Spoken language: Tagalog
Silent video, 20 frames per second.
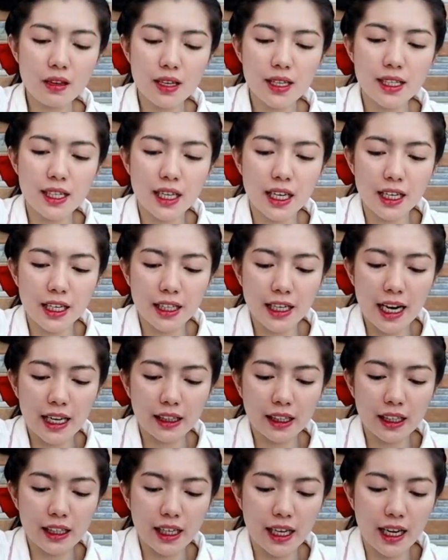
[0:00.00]
Lasagyan lang
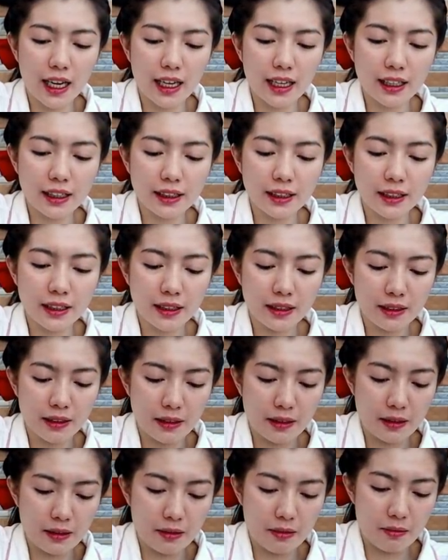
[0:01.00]
natin ng
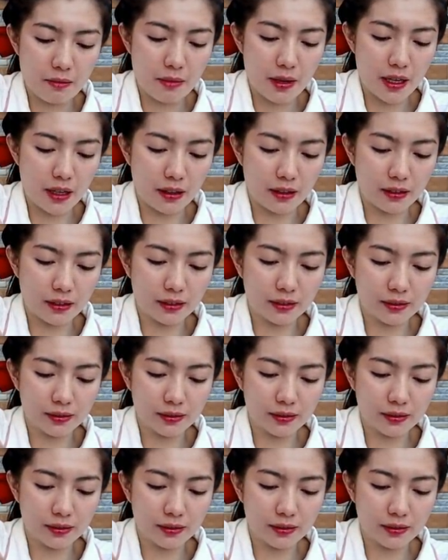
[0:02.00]
milk.